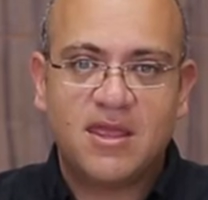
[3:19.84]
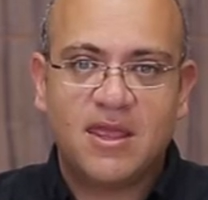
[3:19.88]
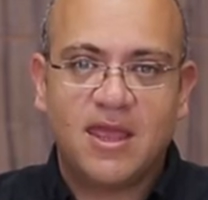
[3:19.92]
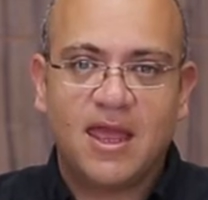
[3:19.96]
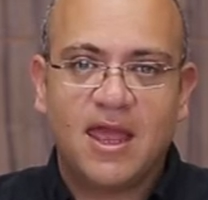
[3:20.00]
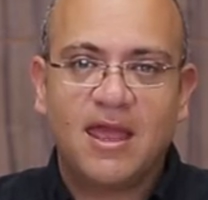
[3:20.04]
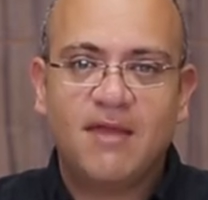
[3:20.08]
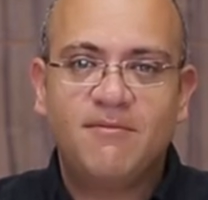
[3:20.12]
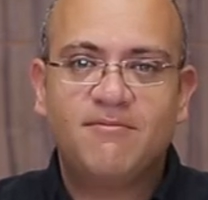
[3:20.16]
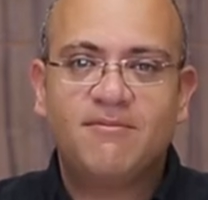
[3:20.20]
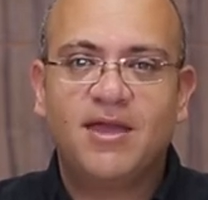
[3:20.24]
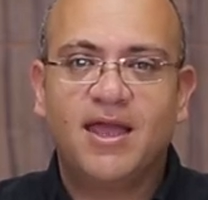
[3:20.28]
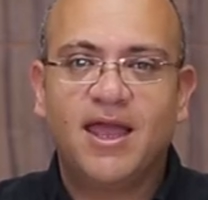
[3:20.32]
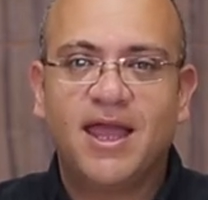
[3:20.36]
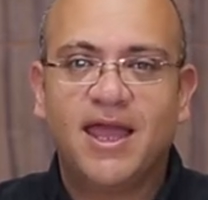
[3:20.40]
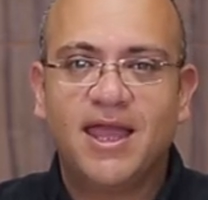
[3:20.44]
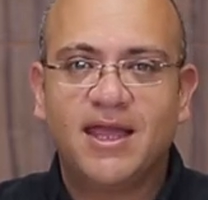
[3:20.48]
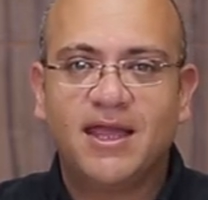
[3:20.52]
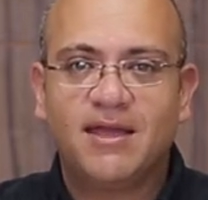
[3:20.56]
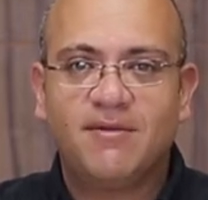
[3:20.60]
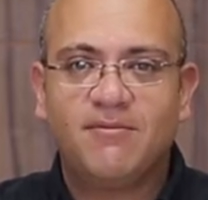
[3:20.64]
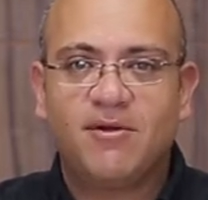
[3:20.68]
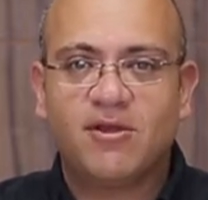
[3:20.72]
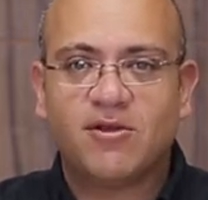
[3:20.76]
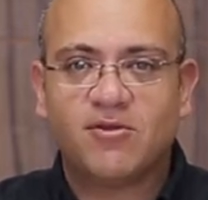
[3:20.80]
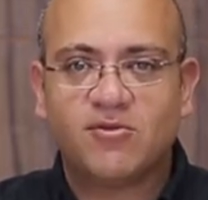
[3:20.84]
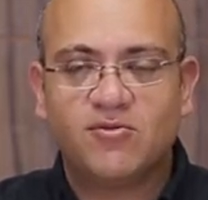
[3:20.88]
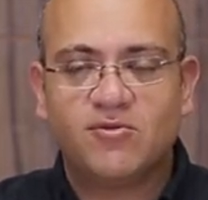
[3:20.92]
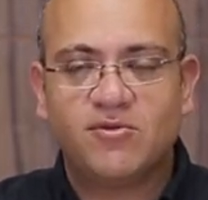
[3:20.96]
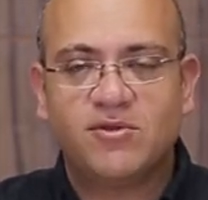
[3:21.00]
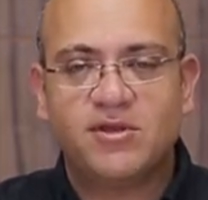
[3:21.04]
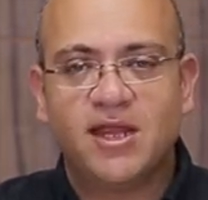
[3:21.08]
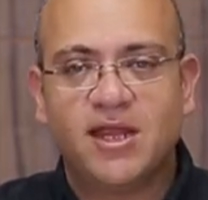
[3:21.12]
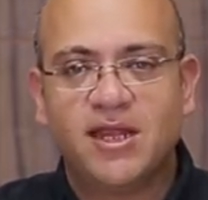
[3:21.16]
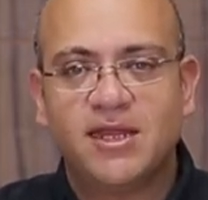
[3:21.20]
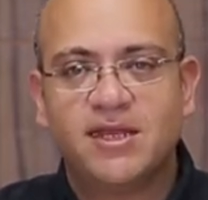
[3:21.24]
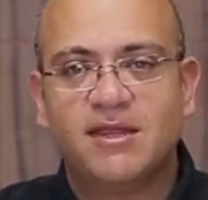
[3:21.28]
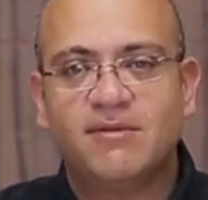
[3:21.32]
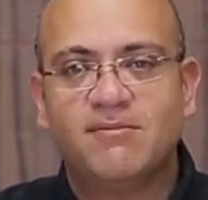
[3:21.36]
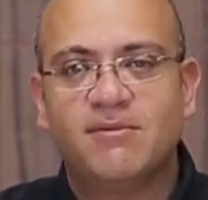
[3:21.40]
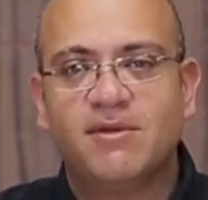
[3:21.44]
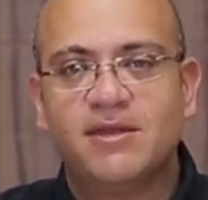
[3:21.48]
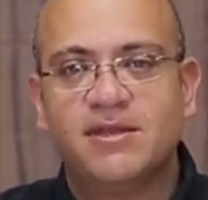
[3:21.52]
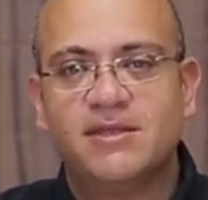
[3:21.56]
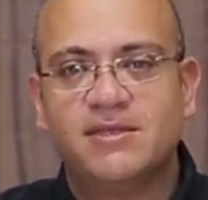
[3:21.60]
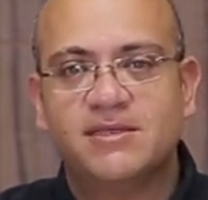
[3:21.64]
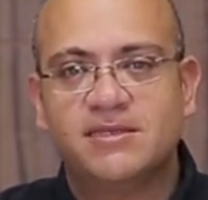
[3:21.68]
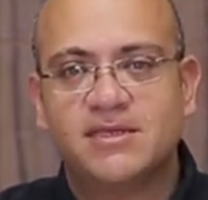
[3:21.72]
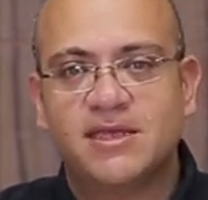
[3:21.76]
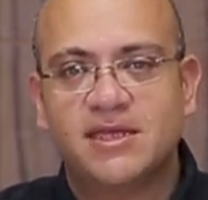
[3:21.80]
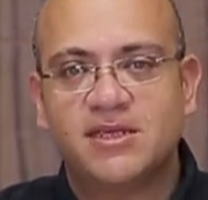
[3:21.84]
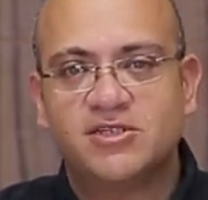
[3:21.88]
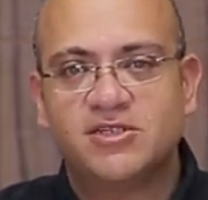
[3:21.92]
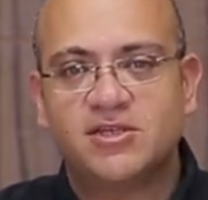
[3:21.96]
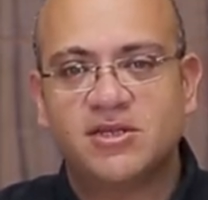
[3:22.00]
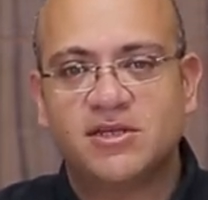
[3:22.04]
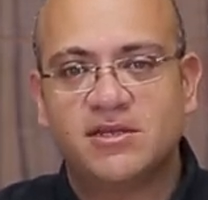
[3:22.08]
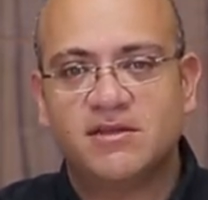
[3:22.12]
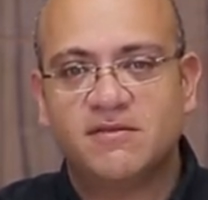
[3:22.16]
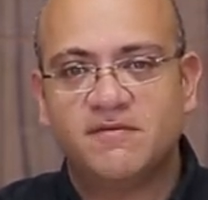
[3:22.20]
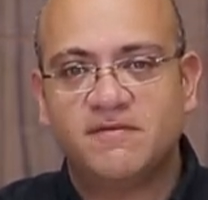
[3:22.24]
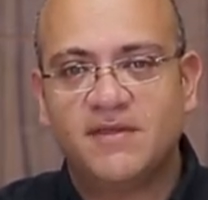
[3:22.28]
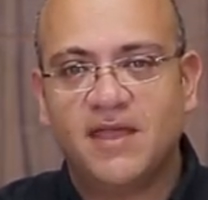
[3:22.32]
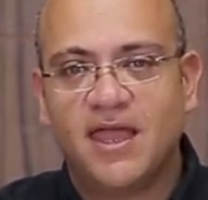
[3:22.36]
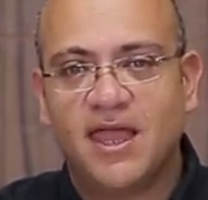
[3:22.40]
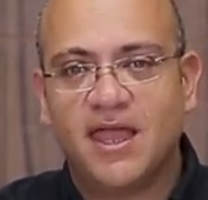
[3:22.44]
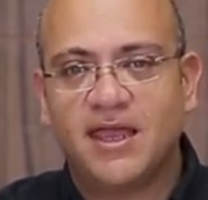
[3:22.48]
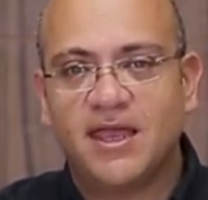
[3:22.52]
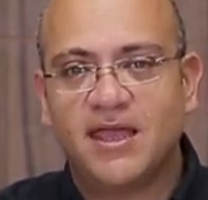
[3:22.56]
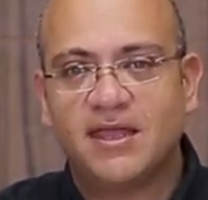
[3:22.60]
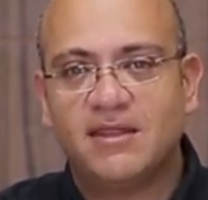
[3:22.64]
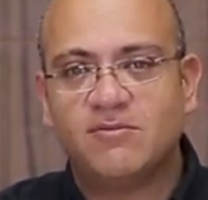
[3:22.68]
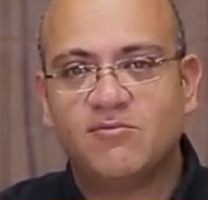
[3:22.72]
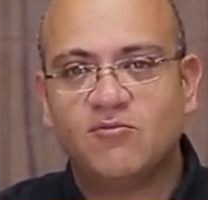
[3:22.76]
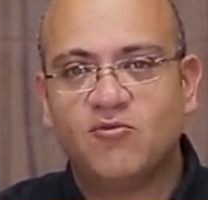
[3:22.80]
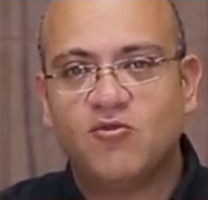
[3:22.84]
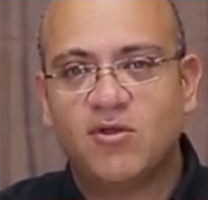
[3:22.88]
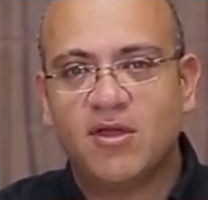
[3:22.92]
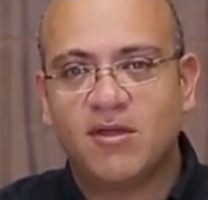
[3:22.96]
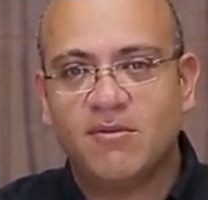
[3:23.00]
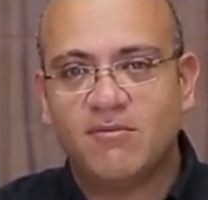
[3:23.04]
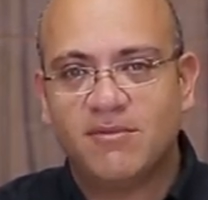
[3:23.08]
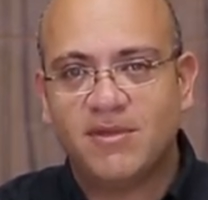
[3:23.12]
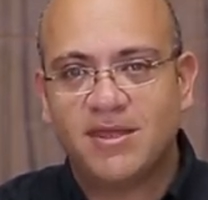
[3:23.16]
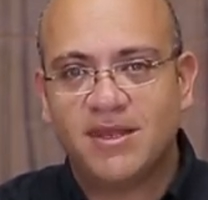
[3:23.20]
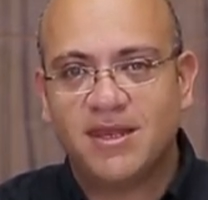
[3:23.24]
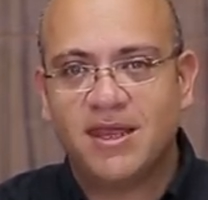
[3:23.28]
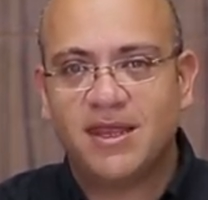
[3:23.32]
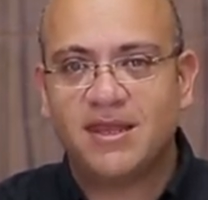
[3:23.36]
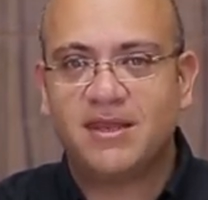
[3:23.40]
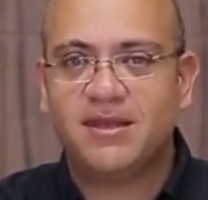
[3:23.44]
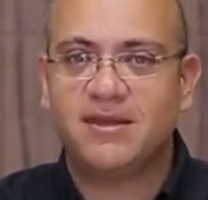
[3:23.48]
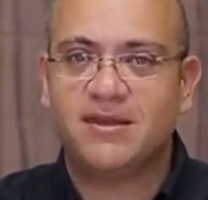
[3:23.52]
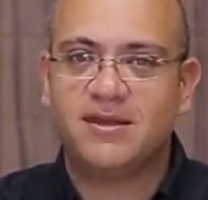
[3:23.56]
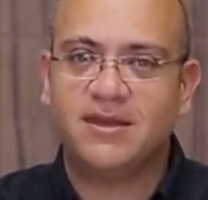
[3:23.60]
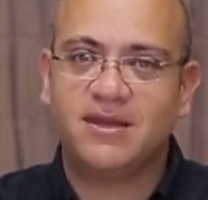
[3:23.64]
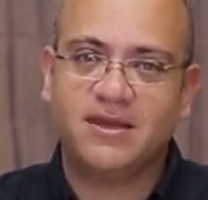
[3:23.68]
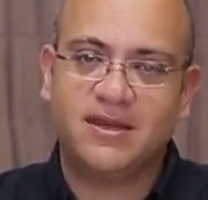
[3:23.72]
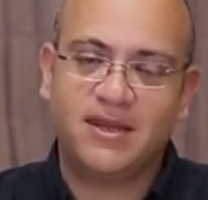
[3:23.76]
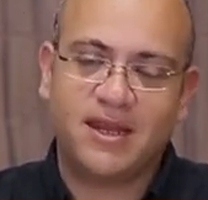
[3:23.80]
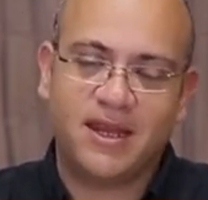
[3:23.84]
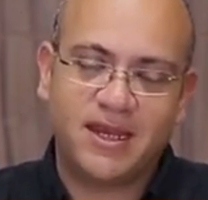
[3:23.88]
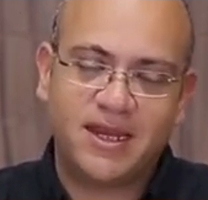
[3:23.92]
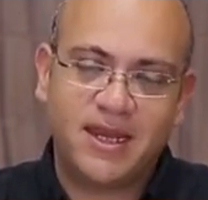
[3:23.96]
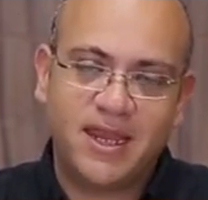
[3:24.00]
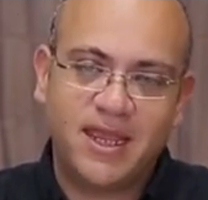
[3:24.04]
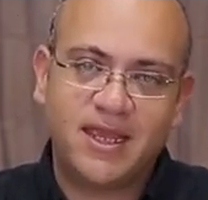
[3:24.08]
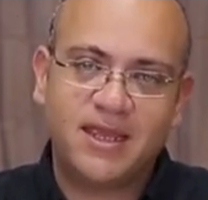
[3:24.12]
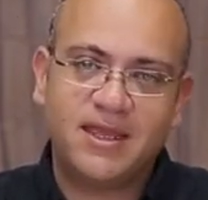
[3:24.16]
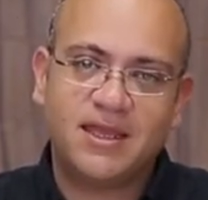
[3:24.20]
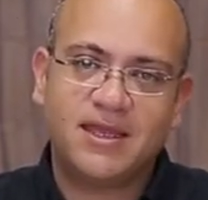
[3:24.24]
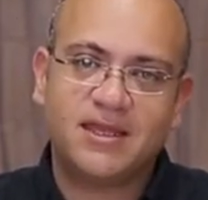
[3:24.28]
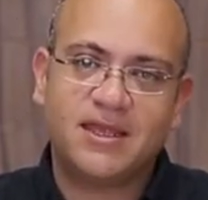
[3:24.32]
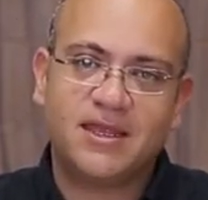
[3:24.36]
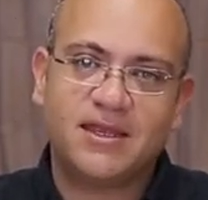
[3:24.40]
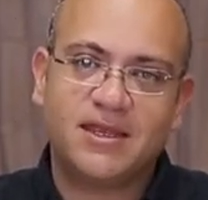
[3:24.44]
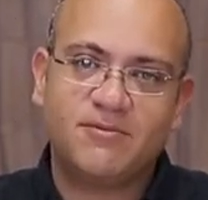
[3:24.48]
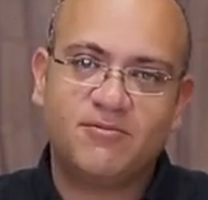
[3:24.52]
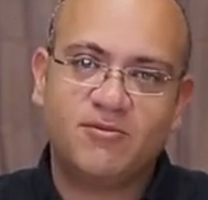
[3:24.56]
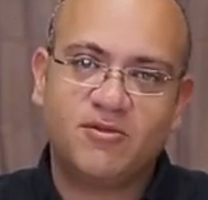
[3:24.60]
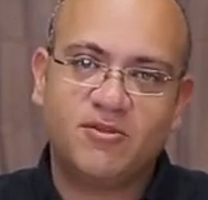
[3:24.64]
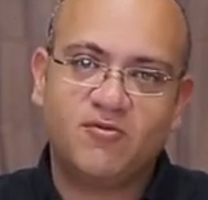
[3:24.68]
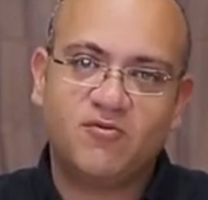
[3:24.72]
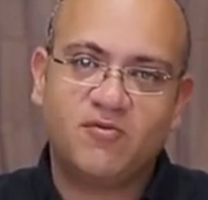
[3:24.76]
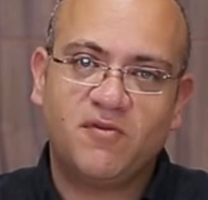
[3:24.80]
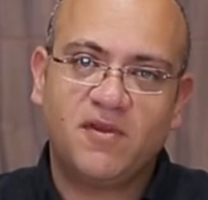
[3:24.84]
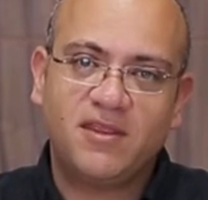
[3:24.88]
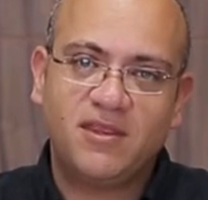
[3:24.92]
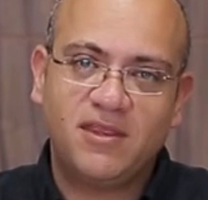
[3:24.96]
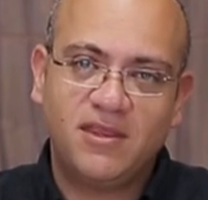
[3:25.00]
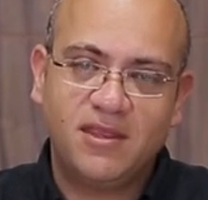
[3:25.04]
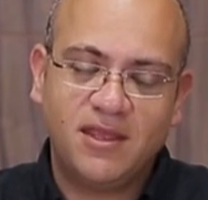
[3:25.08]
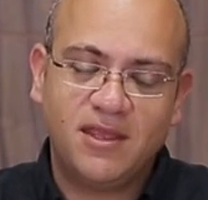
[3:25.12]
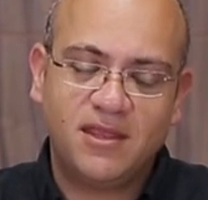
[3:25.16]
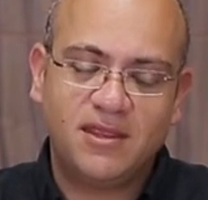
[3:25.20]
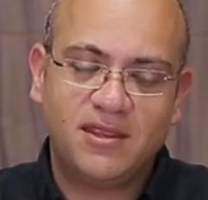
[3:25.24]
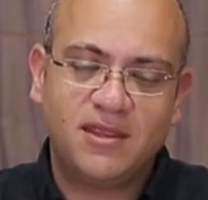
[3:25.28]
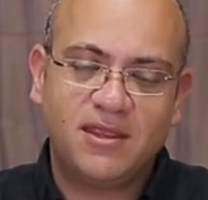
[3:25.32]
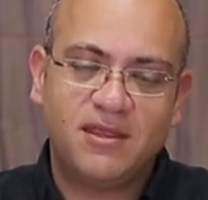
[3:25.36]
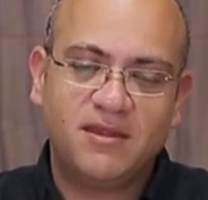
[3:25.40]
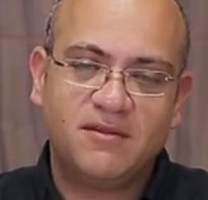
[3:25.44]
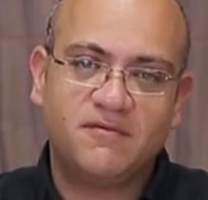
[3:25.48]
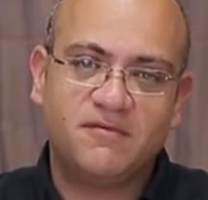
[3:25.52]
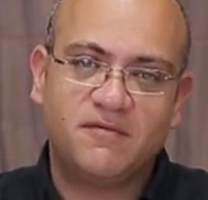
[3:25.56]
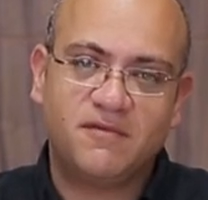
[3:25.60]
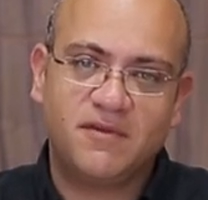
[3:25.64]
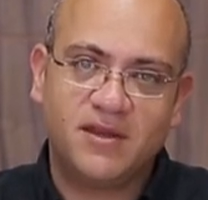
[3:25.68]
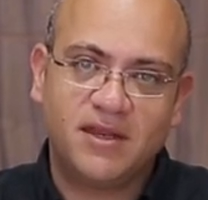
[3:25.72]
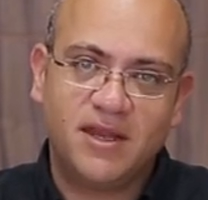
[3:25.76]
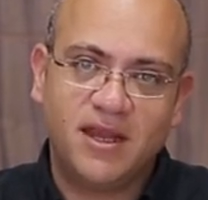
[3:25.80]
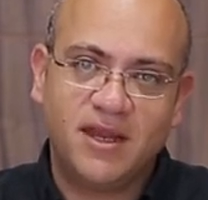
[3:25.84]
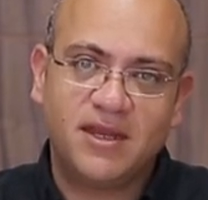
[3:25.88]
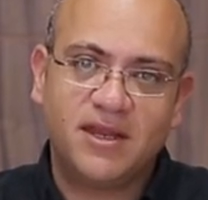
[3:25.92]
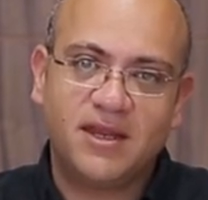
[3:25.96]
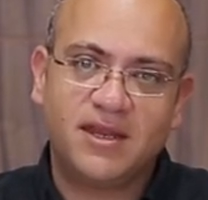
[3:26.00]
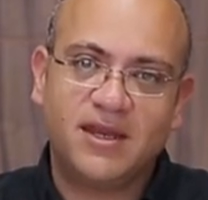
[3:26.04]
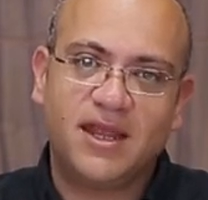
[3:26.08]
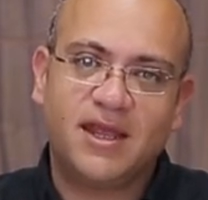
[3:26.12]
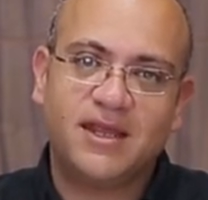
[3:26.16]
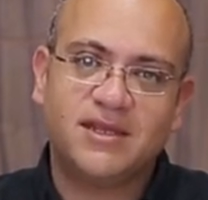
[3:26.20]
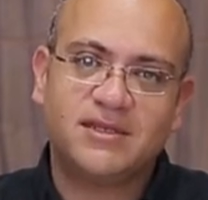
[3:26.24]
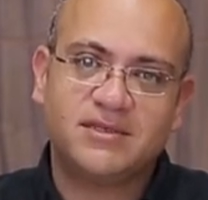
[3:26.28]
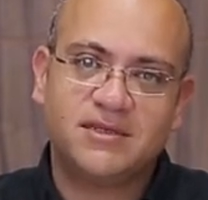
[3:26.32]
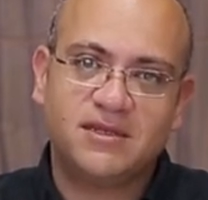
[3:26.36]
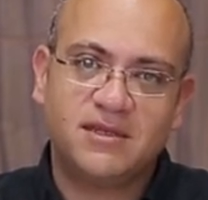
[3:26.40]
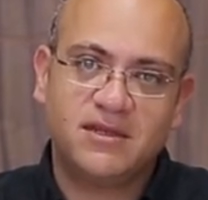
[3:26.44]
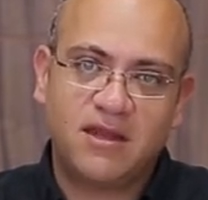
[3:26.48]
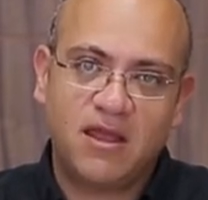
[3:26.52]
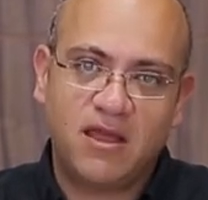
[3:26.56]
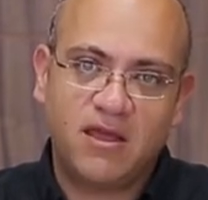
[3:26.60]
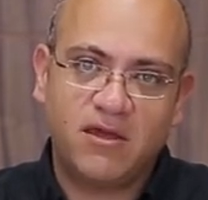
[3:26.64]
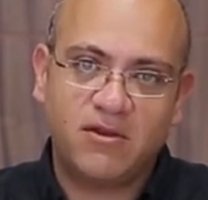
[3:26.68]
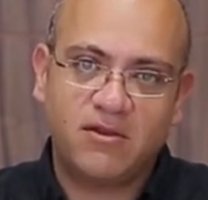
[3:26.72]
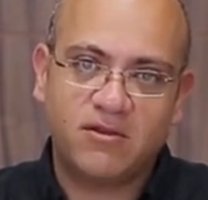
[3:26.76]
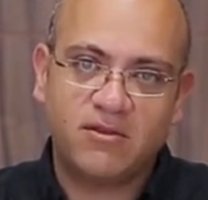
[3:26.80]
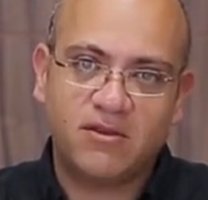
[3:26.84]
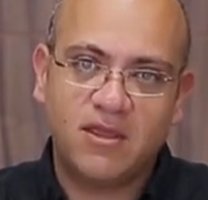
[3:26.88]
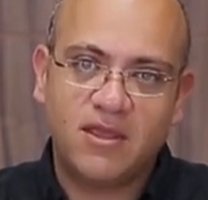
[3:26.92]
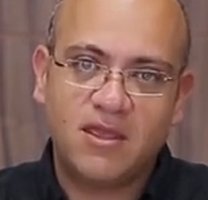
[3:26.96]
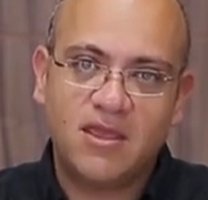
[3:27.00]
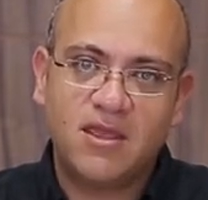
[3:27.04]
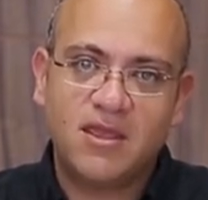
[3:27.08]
أهم حاجة برضو أن احنا ما ننساش أن في حاجات مكملة للعلاج بتفيد جدا في أن احنا نحسن أعراض